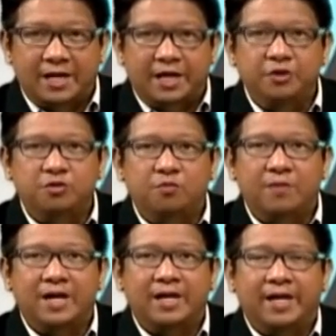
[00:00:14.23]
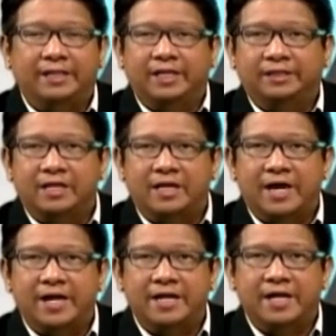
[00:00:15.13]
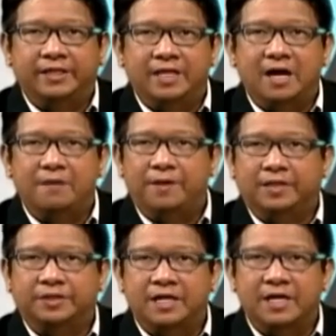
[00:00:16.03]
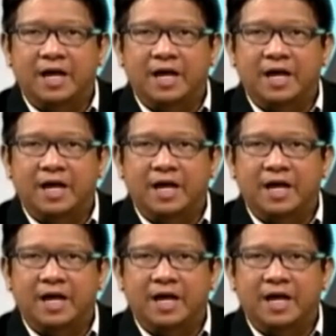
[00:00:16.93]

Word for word: ngayong umaga ay tatalakayin natin ang paksang